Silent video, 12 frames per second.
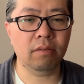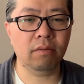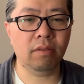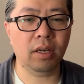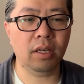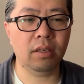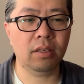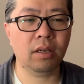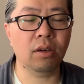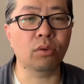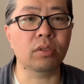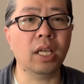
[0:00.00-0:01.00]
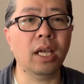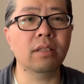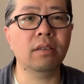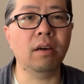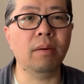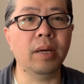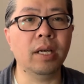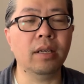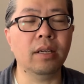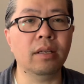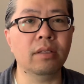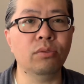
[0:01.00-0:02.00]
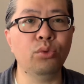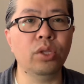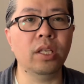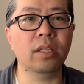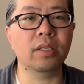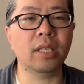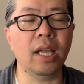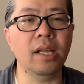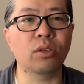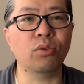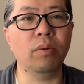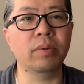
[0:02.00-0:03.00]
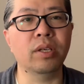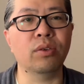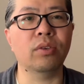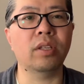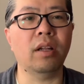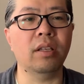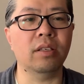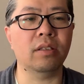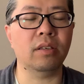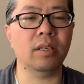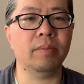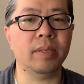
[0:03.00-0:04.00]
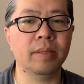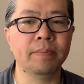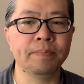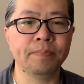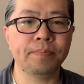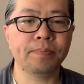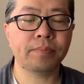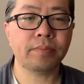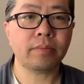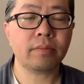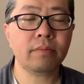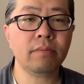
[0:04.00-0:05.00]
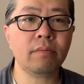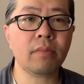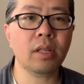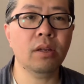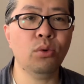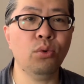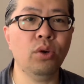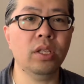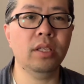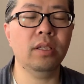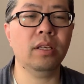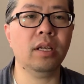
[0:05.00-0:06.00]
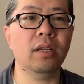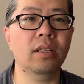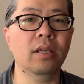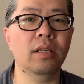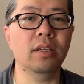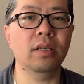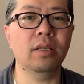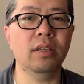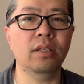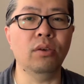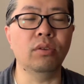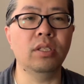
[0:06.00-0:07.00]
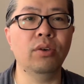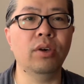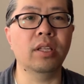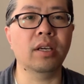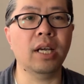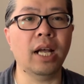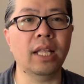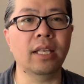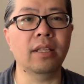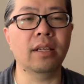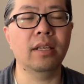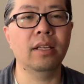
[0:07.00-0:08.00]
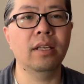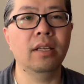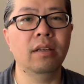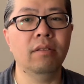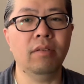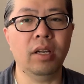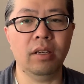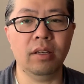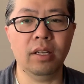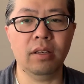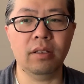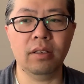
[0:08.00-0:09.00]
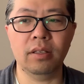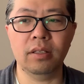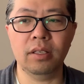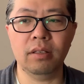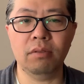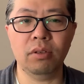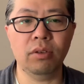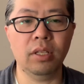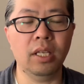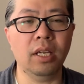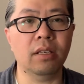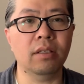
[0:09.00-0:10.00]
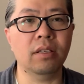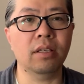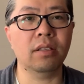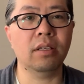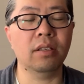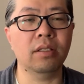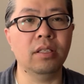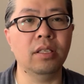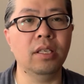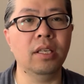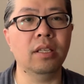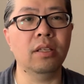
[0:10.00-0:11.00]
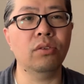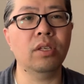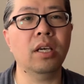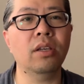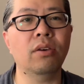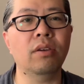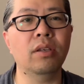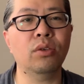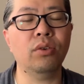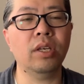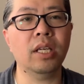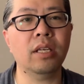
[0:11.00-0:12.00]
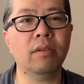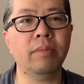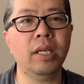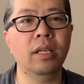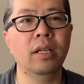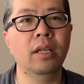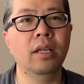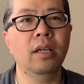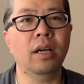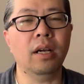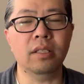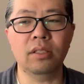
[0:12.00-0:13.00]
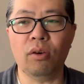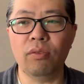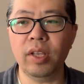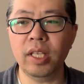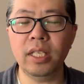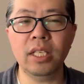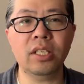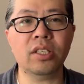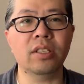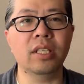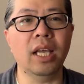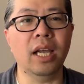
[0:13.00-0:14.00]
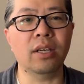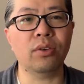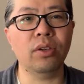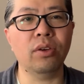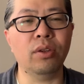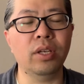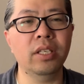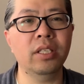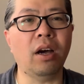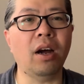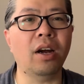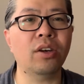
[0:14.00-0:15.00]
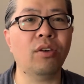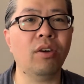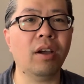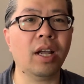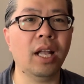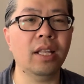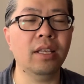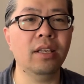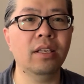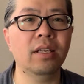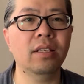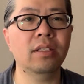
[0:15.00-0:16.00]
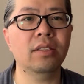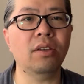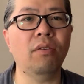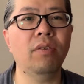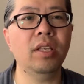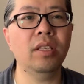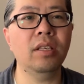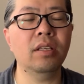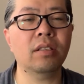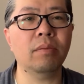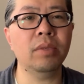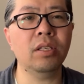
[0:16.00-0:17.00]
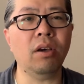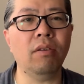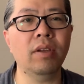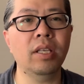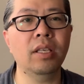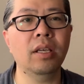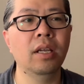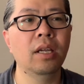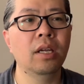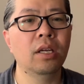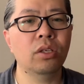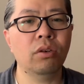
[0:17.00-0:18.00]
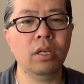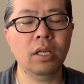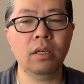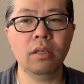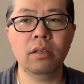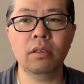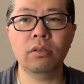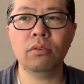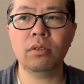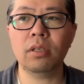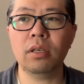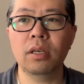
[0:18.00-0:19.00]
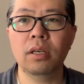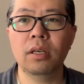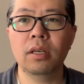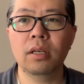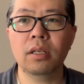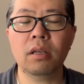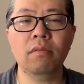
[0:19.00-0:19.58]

反正是各种猜测吧，啊，具体的咱也说不清楚到底是什么。如果您这个有机会能看见呢，反正也是，我觉得也是挺挺奇异的，就像有人说这个什么。啊，小飞机事件说，有的人小孩时候老看你小飞机，什么小飞机？说这个就是跟